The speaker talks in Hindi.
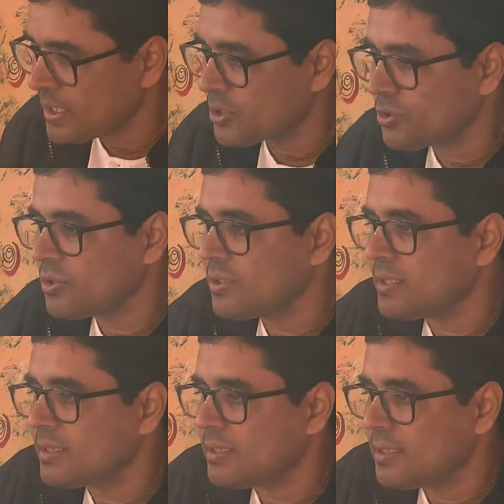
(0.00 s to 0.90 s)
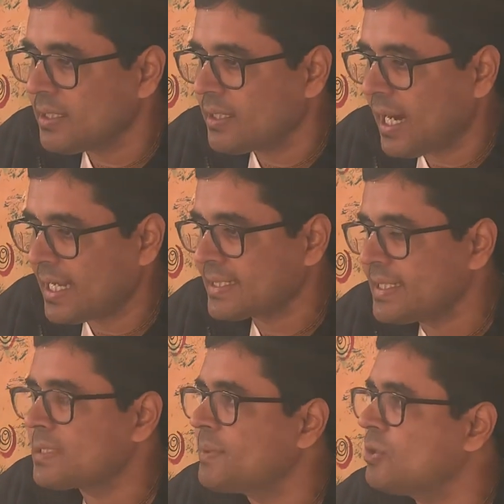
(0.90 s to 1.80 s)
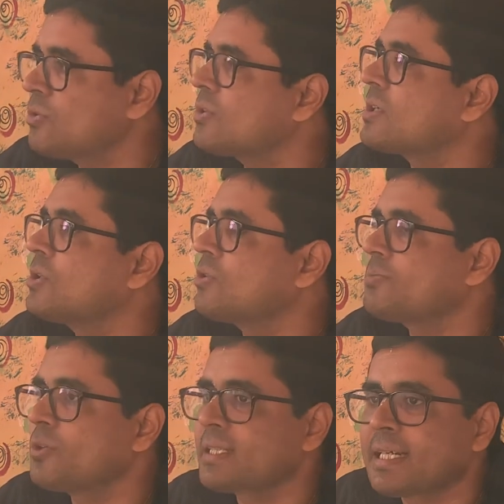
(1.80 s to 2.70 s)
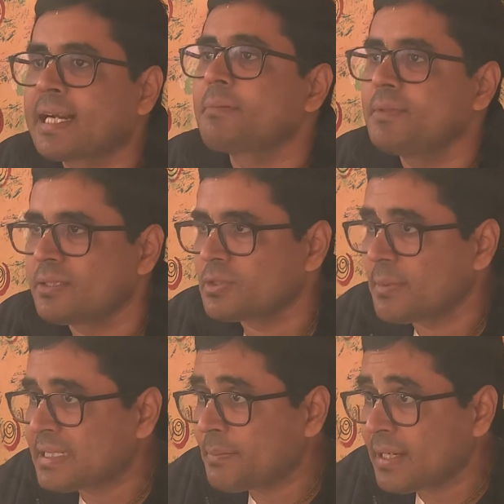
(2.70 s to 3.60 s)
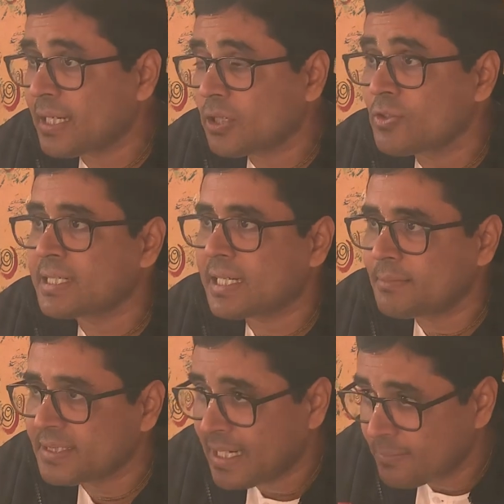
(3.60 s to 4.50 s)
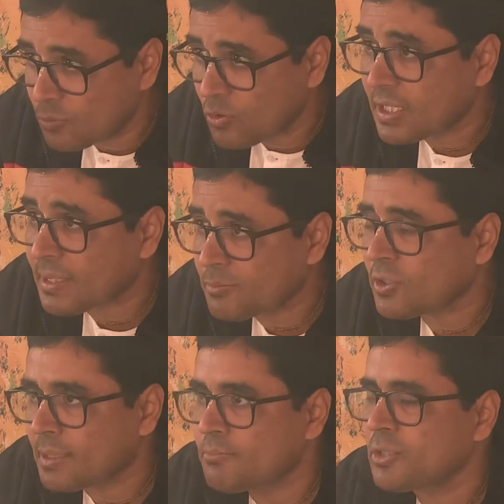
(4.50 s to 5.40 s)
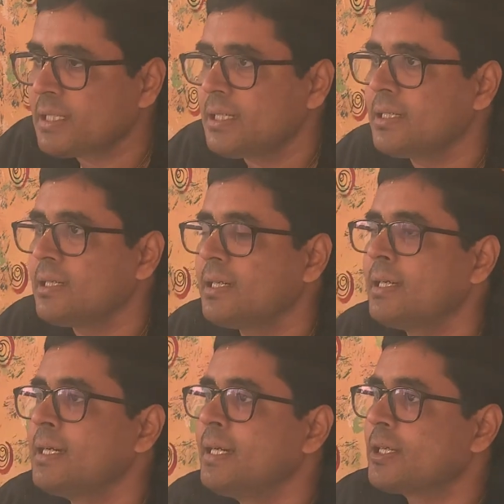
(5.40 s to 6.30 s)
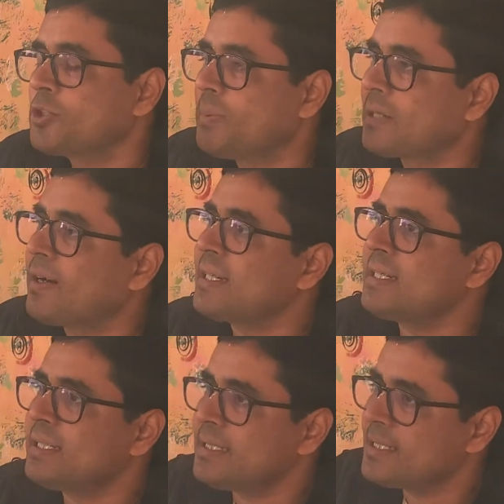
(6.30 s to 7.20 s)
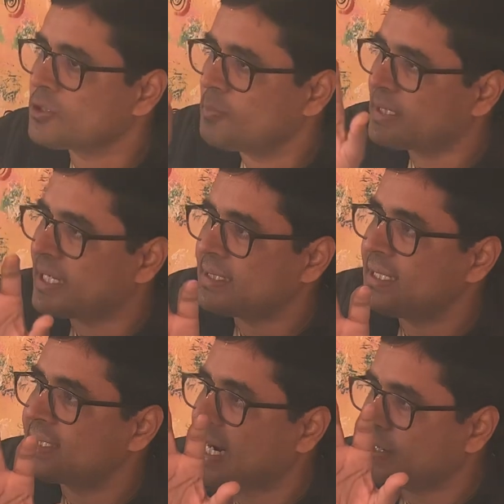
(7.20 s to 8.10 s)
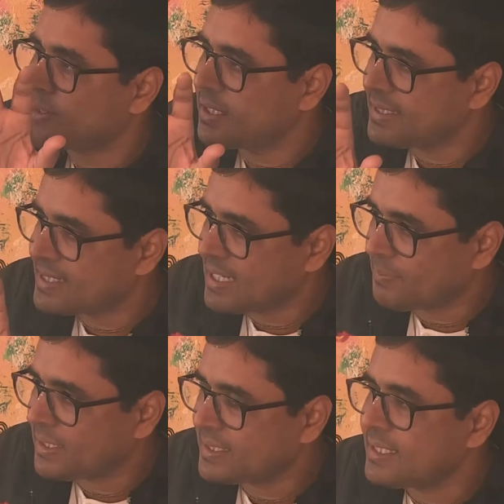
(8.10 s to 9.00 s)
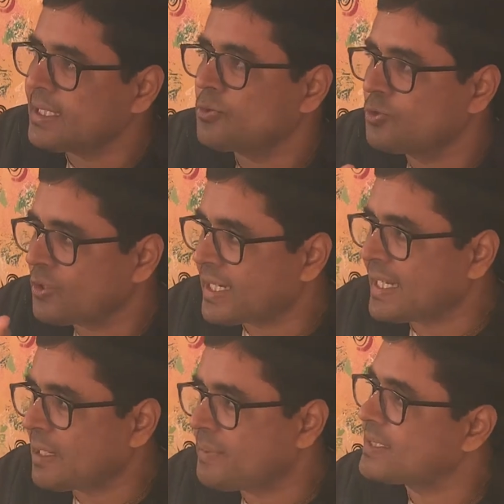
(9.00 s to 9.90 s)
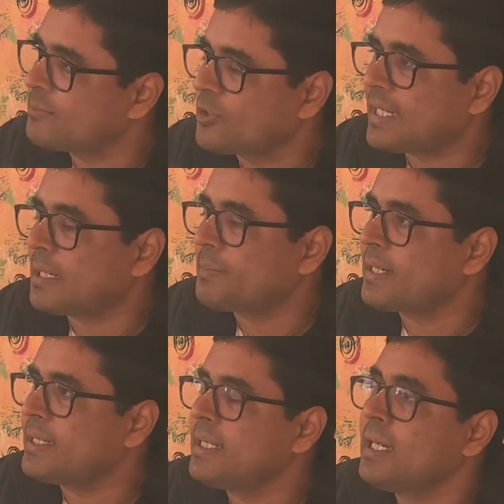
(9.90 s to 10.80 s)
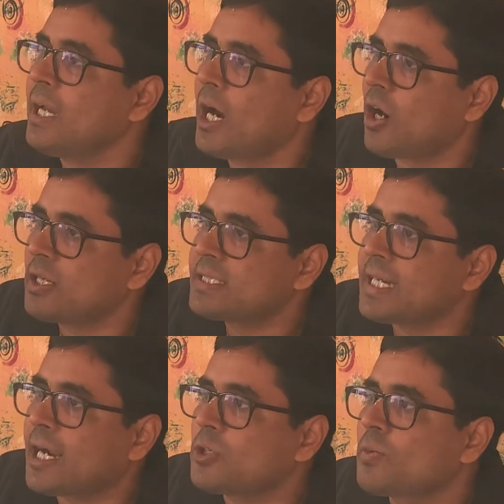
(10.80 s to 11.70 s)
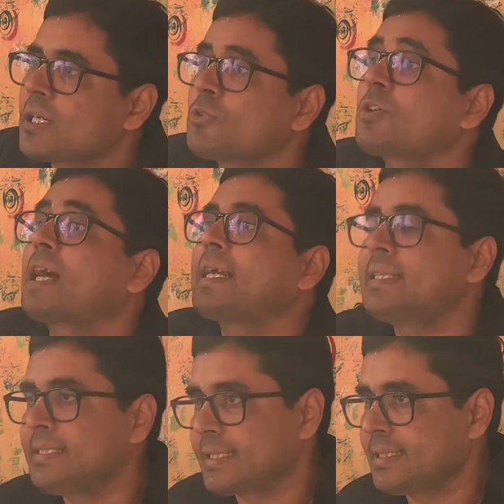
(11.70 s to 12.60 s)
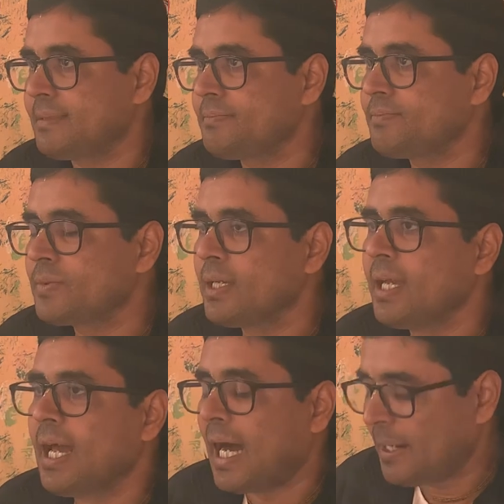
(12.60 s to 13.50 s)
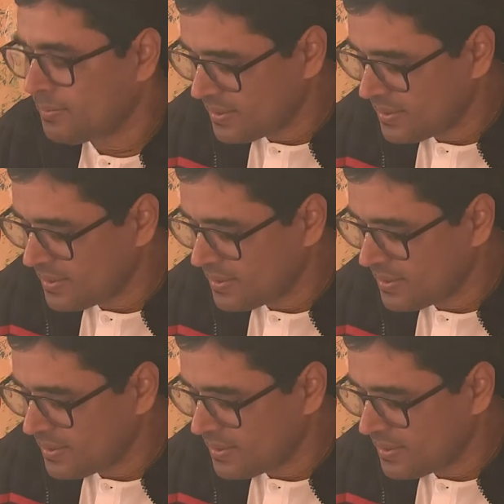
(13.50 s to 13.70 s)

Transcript: तो आज के डेट में लोग लोग बोलते हैं कर्म तो समझना पड़ेगा कौन सा कर्म क्या हम उग्र कर्म को कर्म बोल रहे हैं तो भगवान इसको बताते हैं चार वर्ण की स्थापना की है गुणों के आधार पर जन्मों के आधार पर नहीं और चारों वर्णों को कार्य दिए गए अब